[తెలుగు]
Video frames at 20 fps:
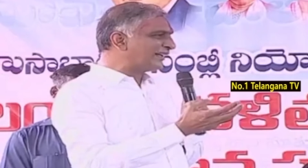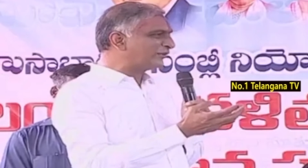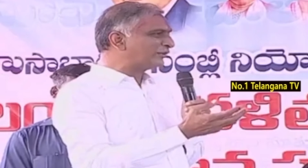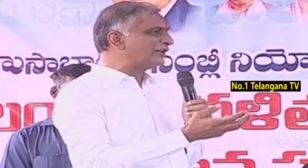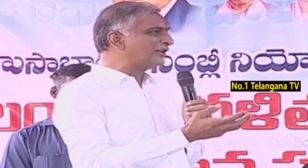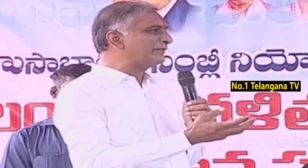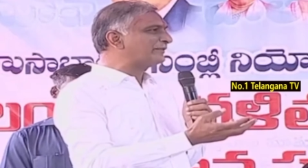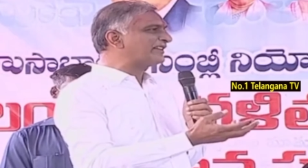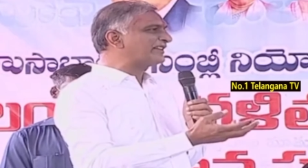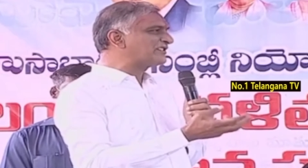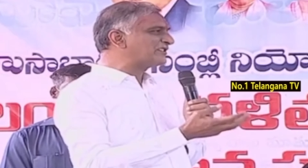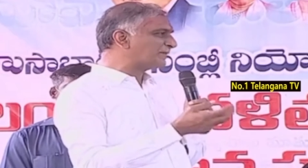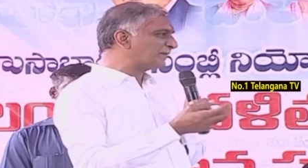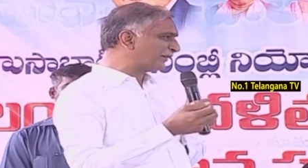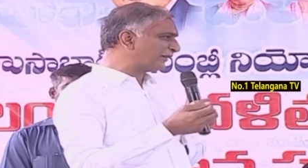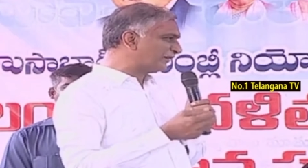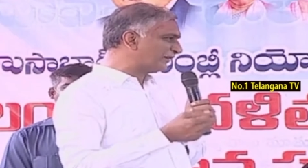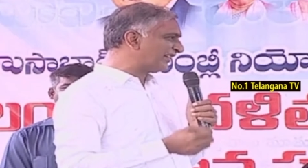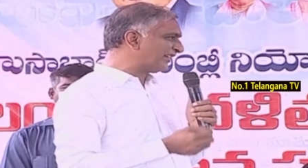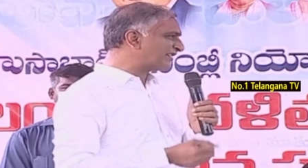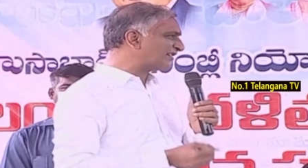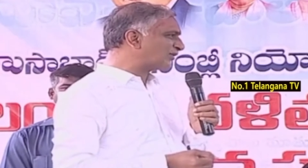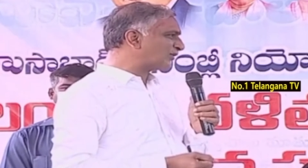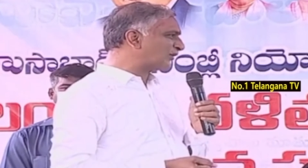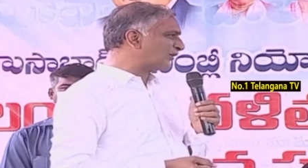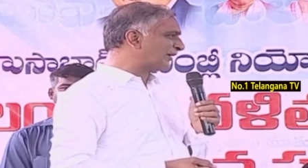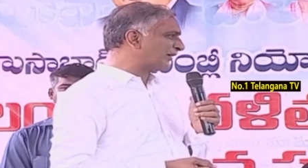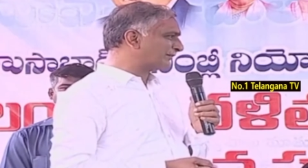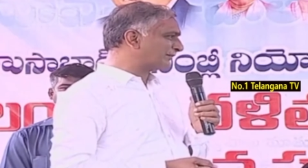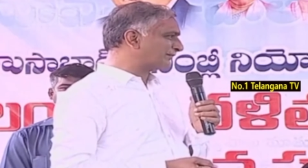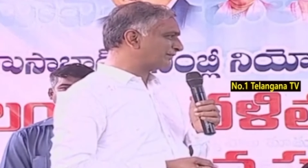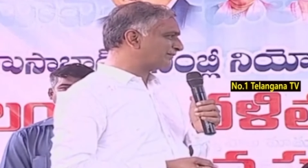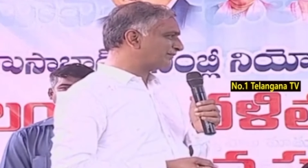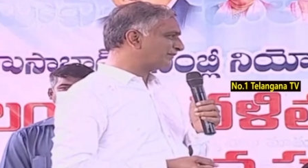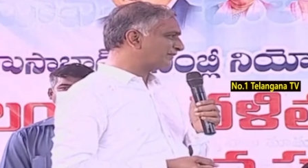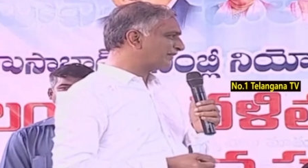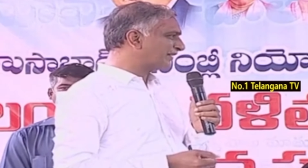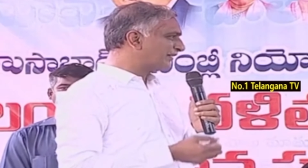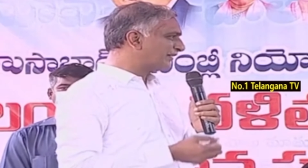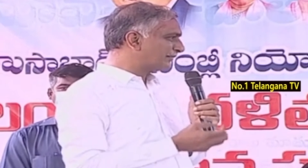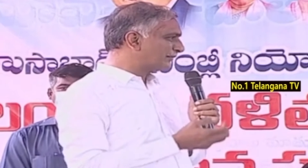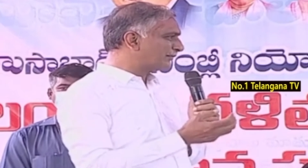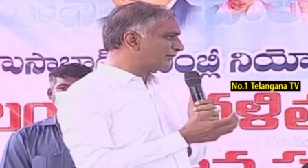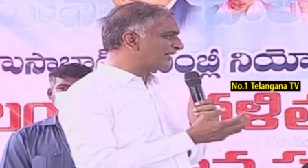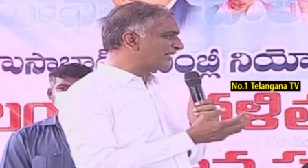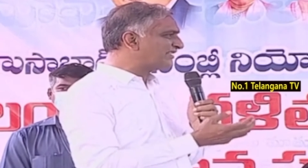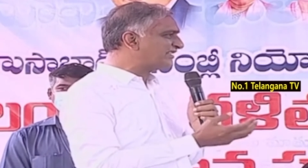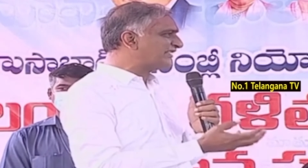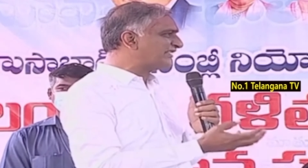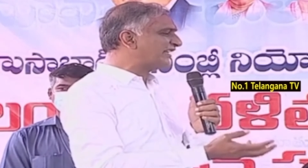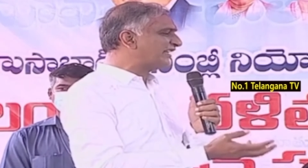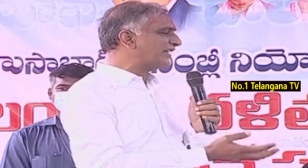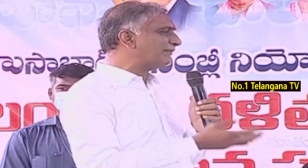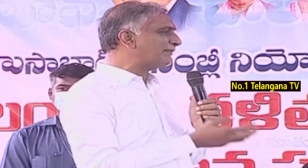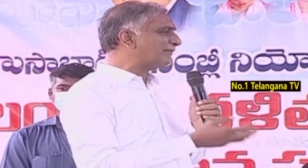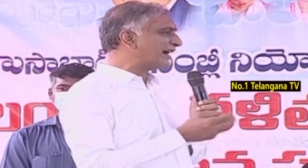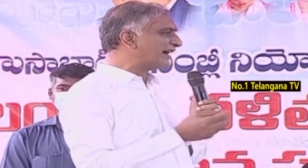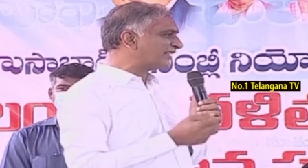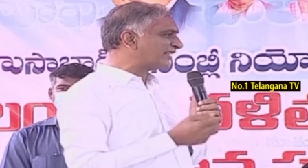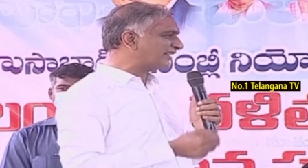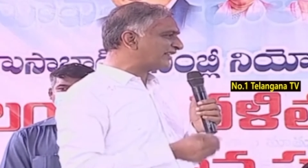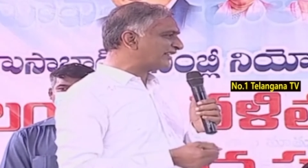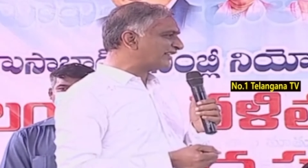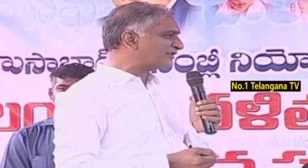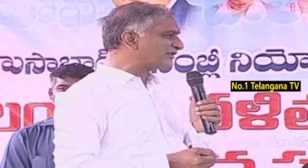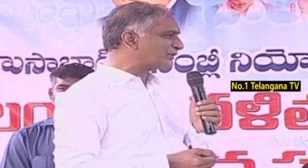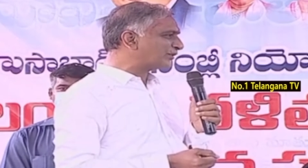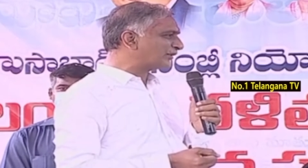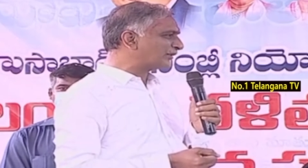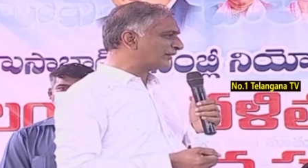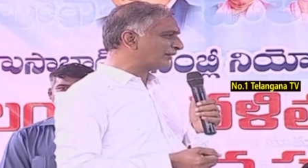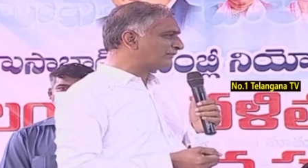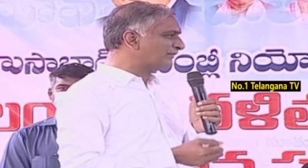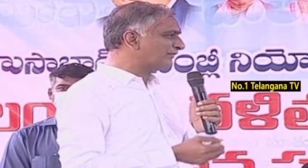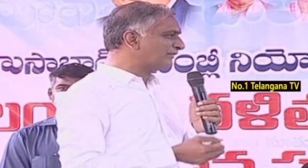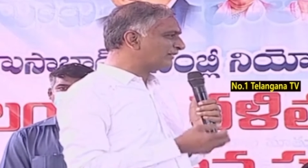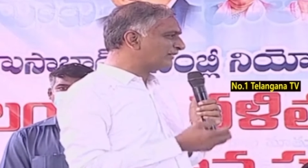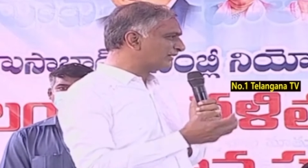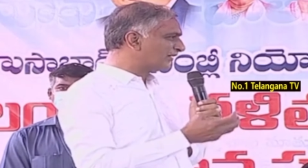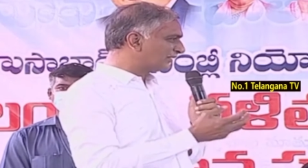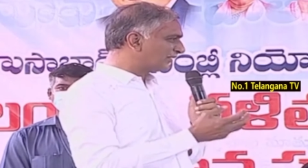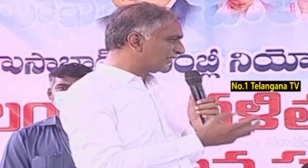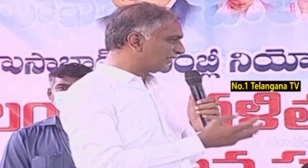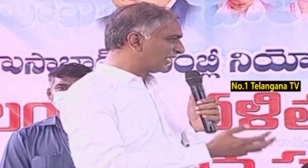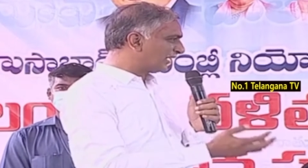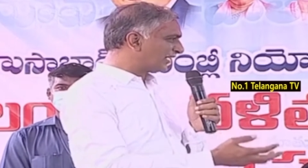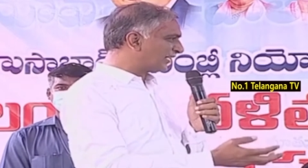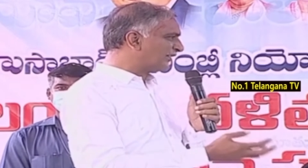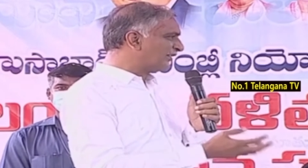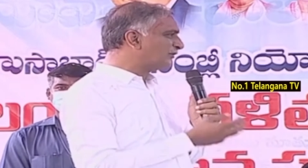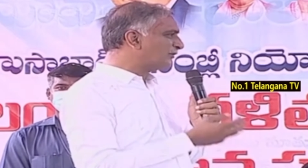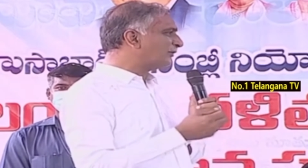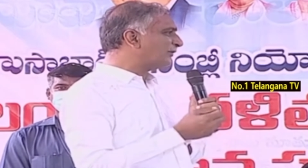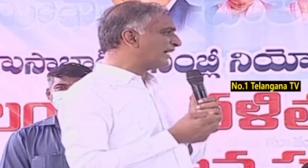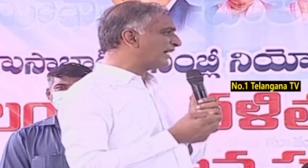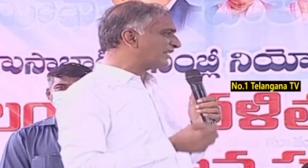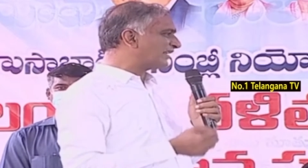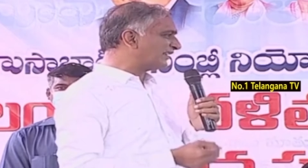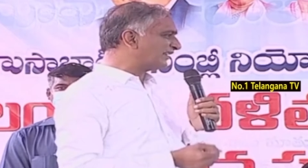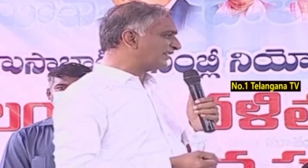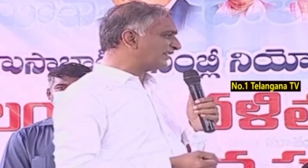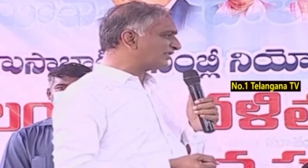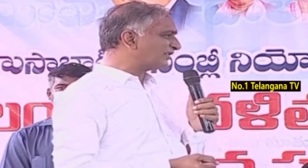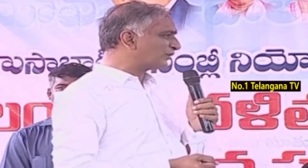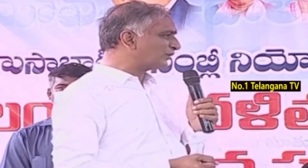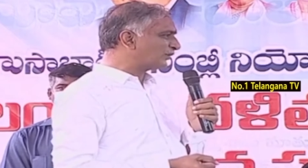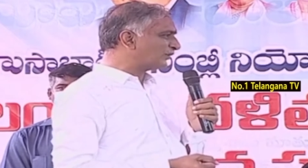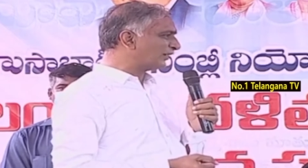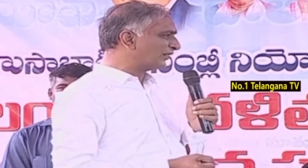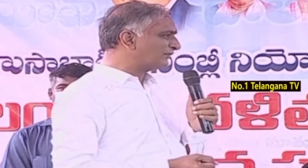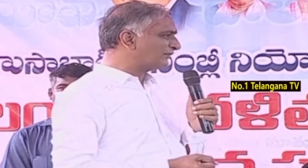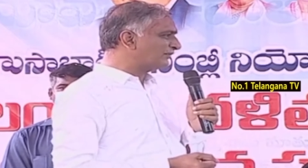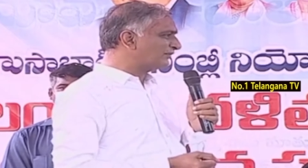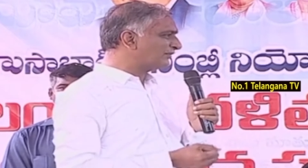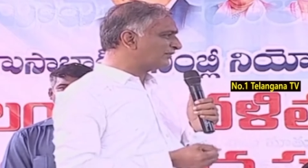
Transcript: కొన్ని మంచి పనులు చేసుకున్నాం మంచినీళ్ళ బాధ తీర్చుకున్నాం కరెంటు బాధ తీర్చుకున్నాం